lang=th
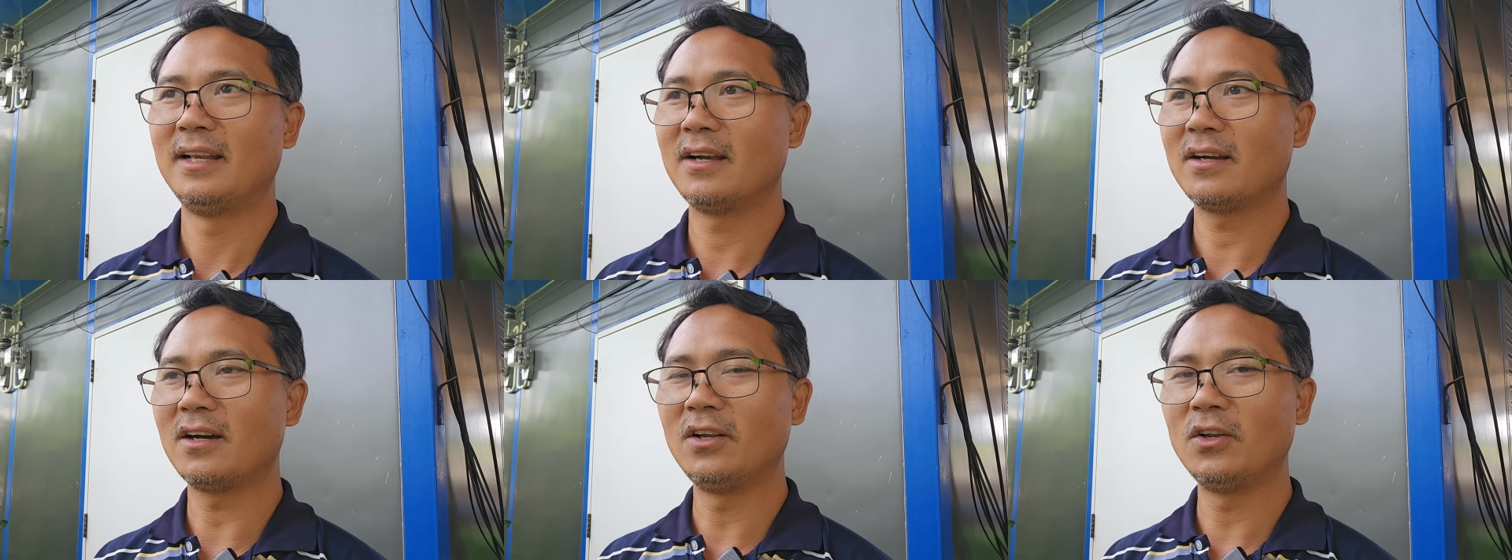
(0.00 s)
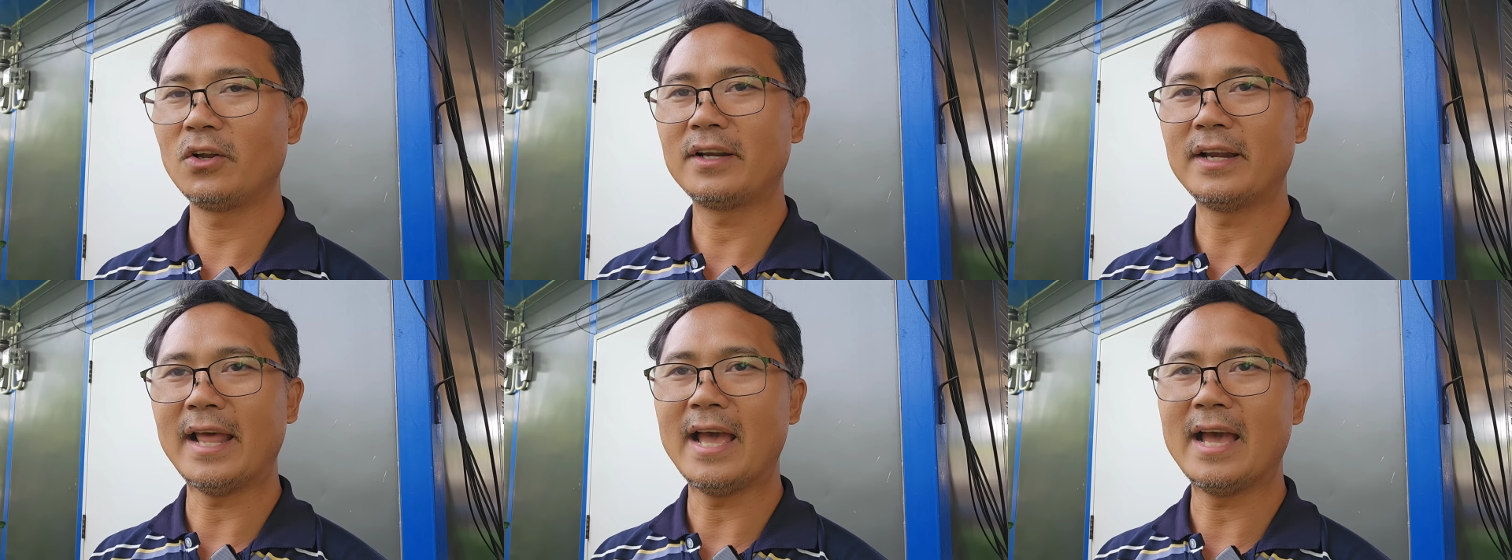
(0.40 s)
แล้วก็ล
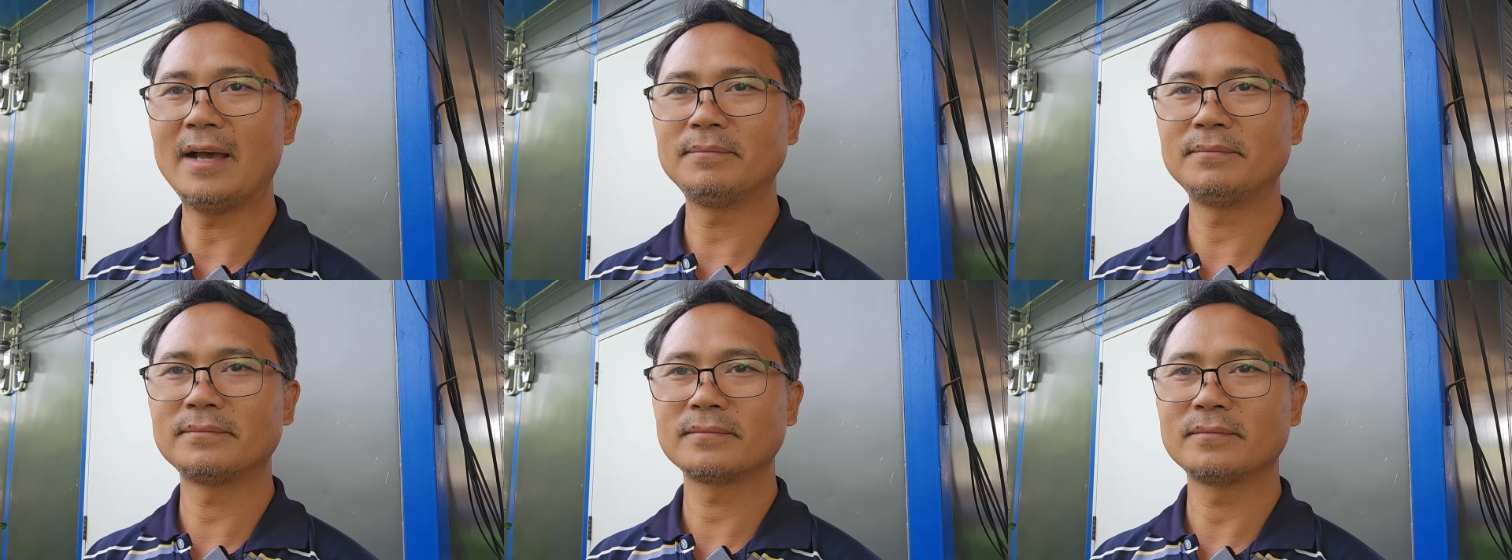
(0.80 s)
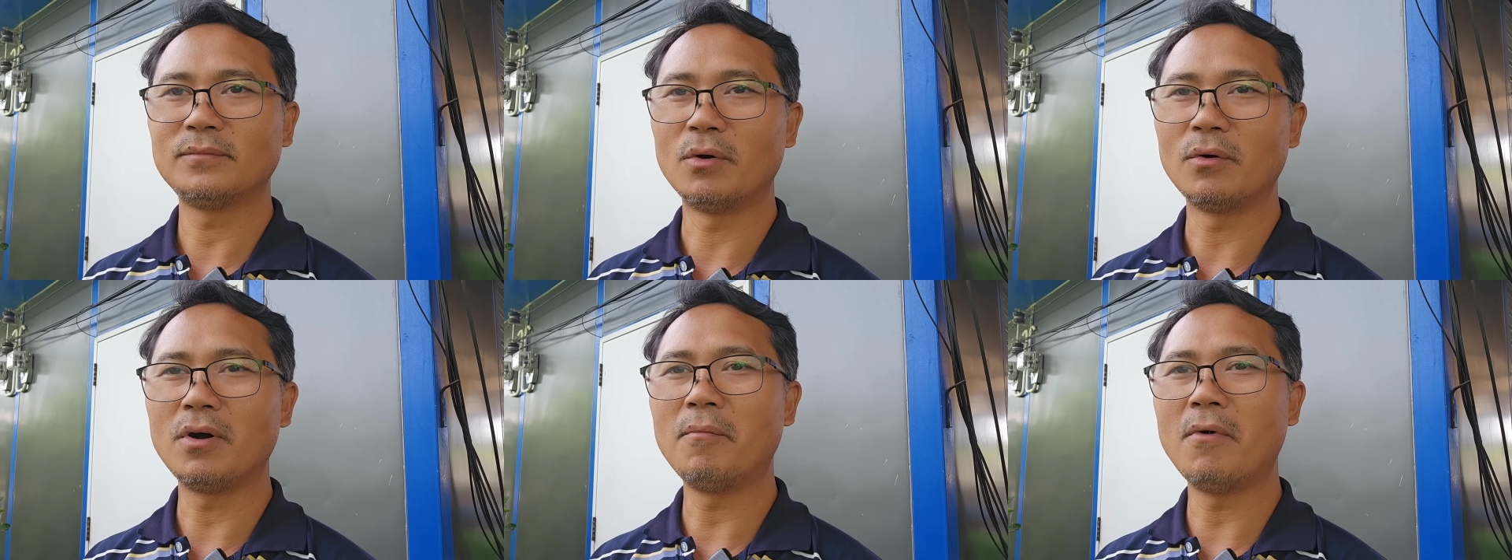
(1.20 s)
ด
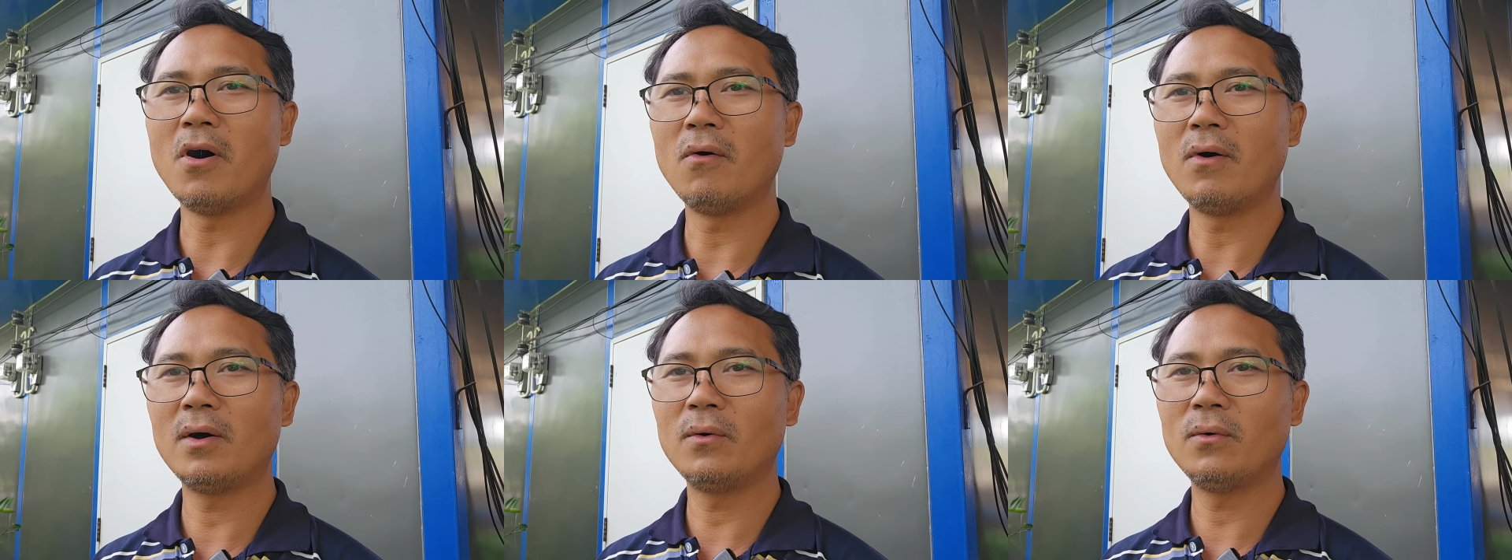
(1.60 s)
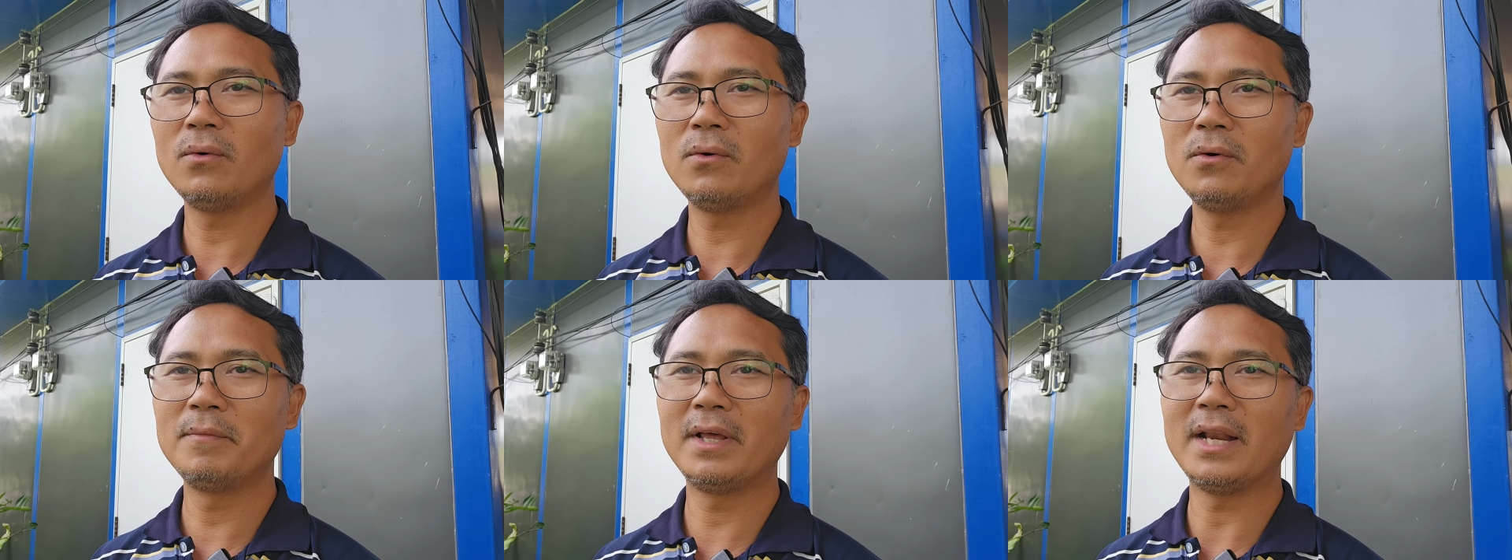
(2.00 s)
น้ำผมก็มองว่า
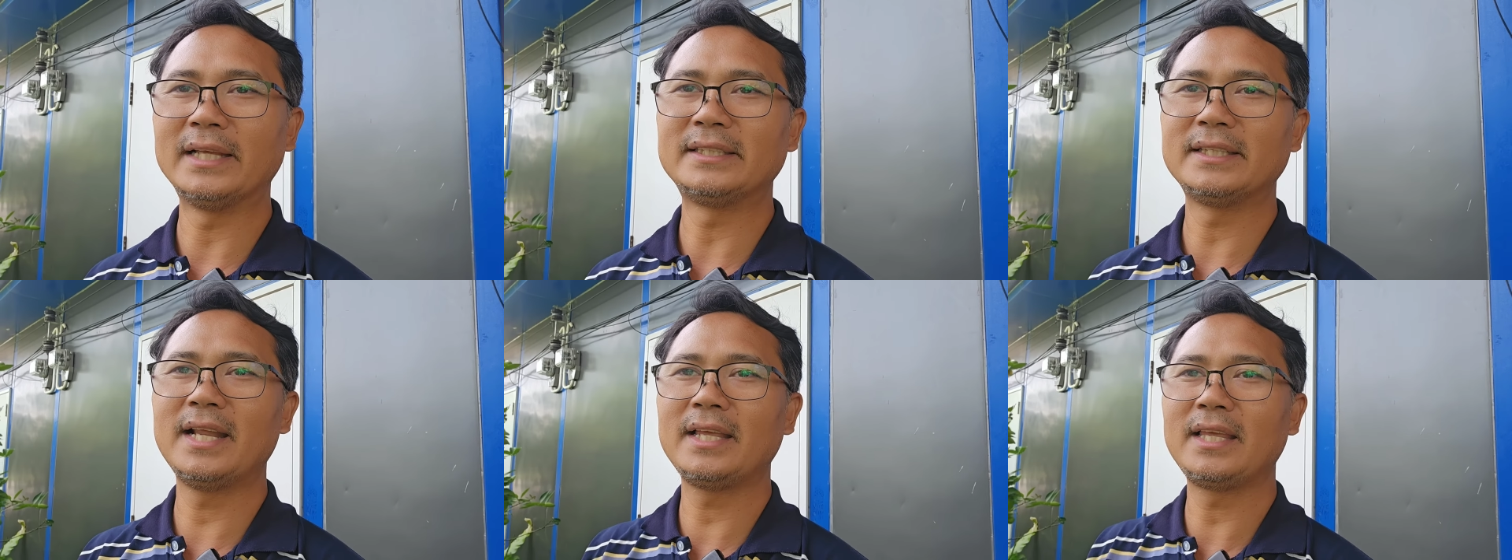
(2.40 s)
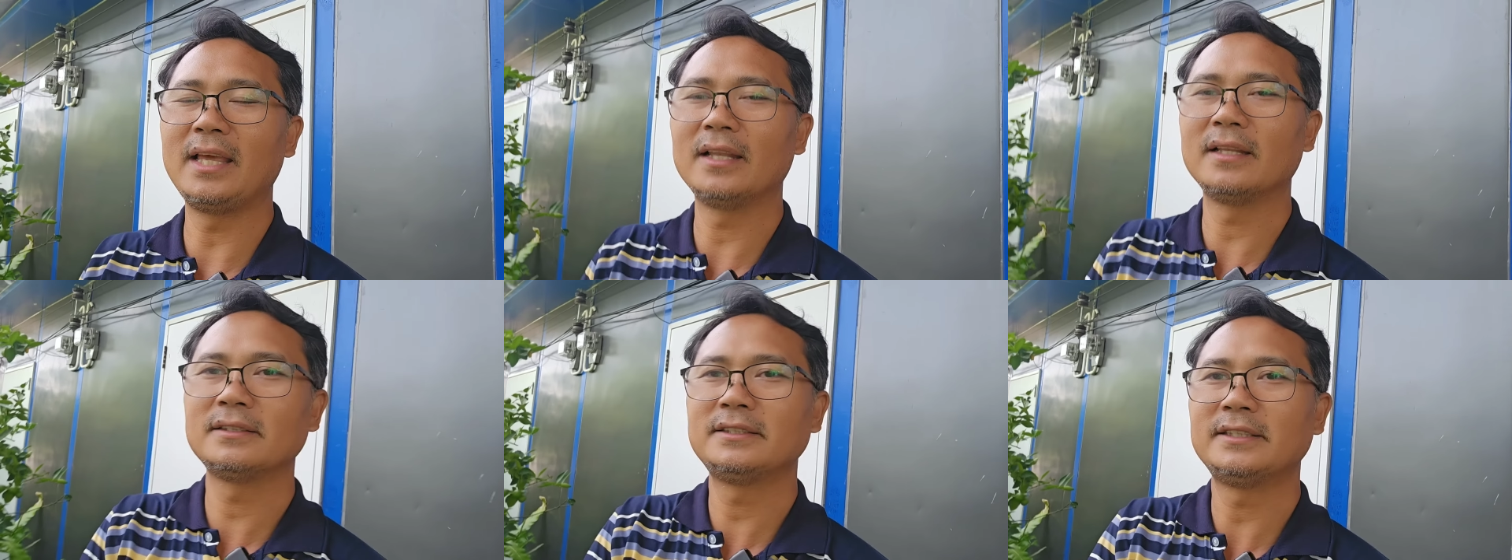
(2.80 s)
อู้เมื่อไหร่จะได้
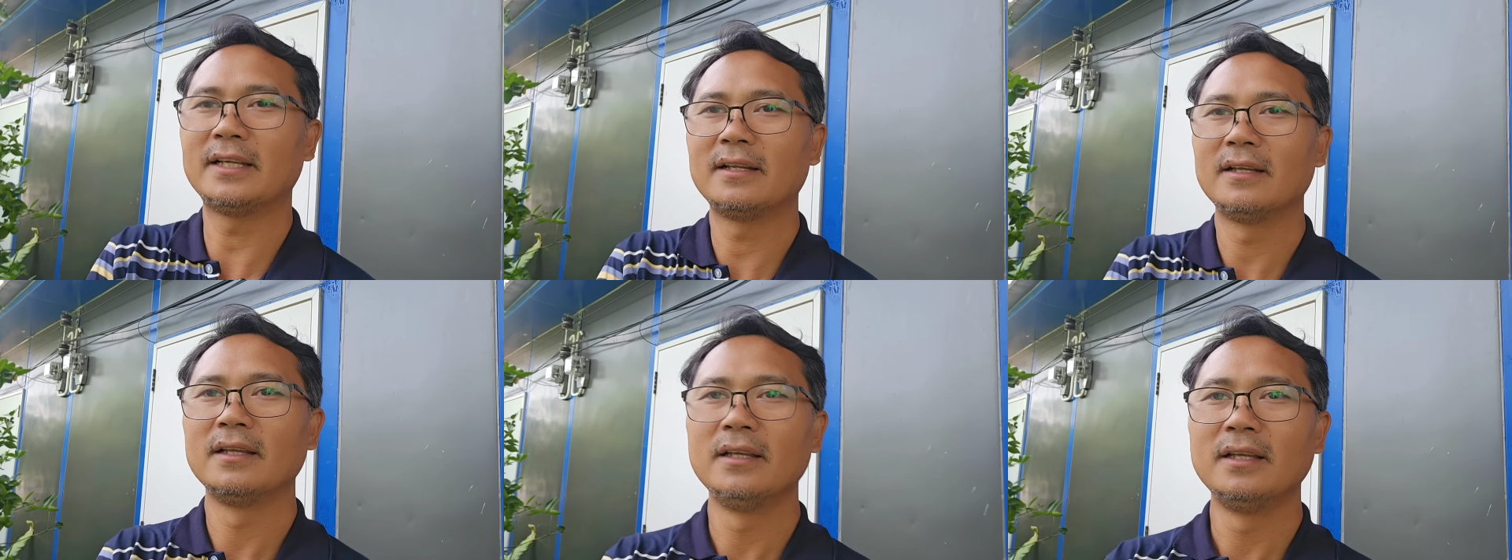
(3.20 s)
กินเจ็ด